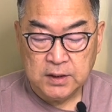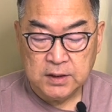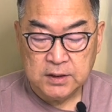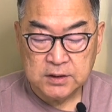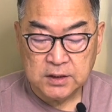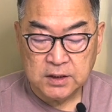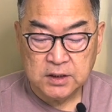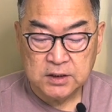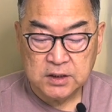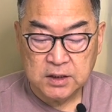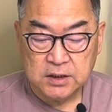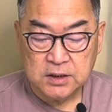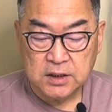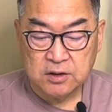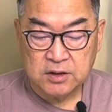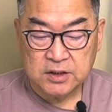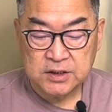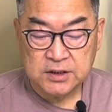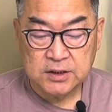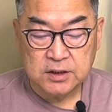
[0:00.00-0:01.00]
这里提到
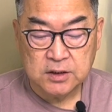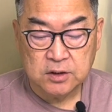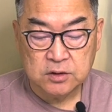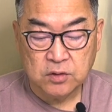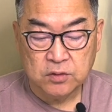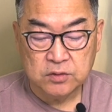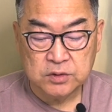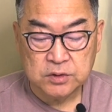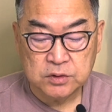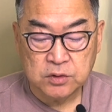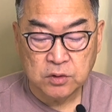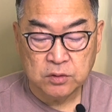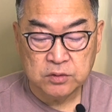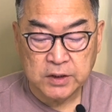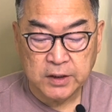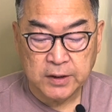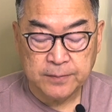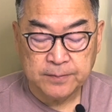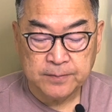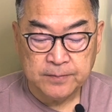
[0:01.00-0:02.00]
了四个动重
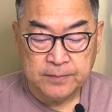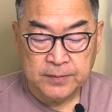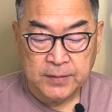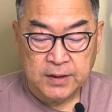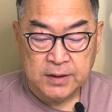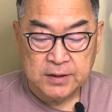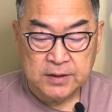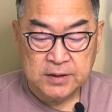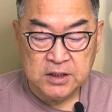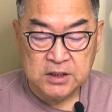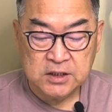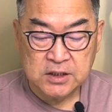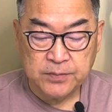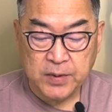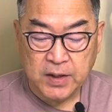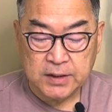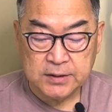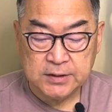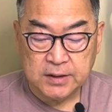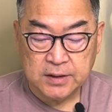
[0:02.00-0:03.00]
点。第十
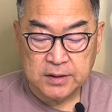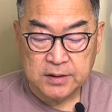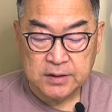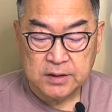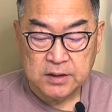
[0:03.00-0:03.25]
八节